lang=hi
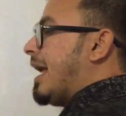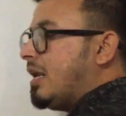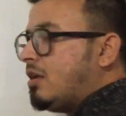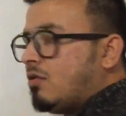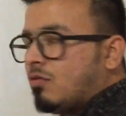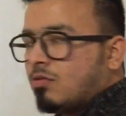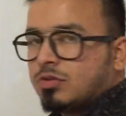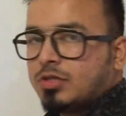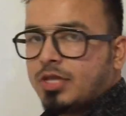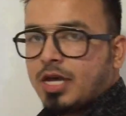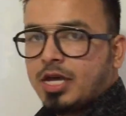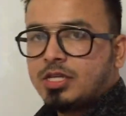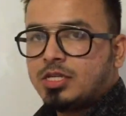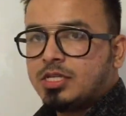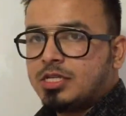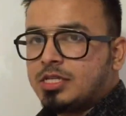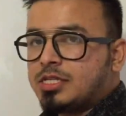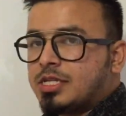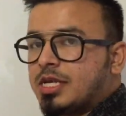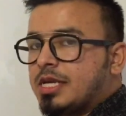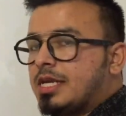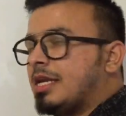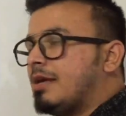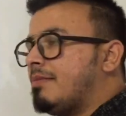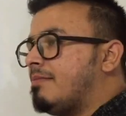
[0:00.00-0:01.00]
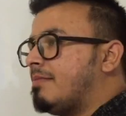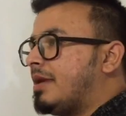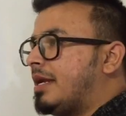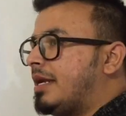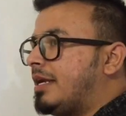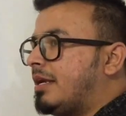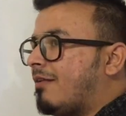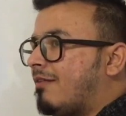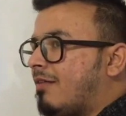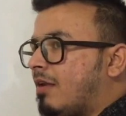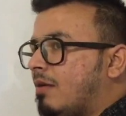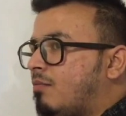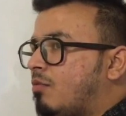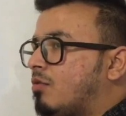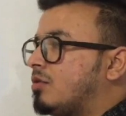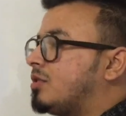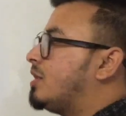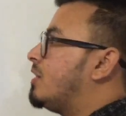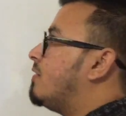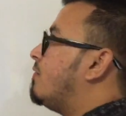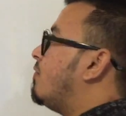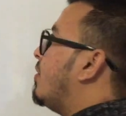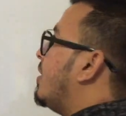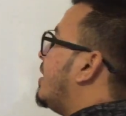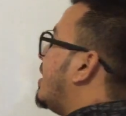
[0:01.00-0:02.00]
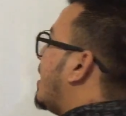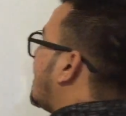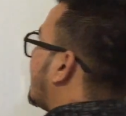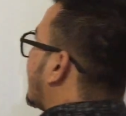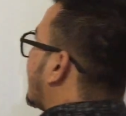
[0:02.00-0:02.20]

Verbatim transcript: आयन होता है जिससे ये मेन डेवलप होते हैं वो है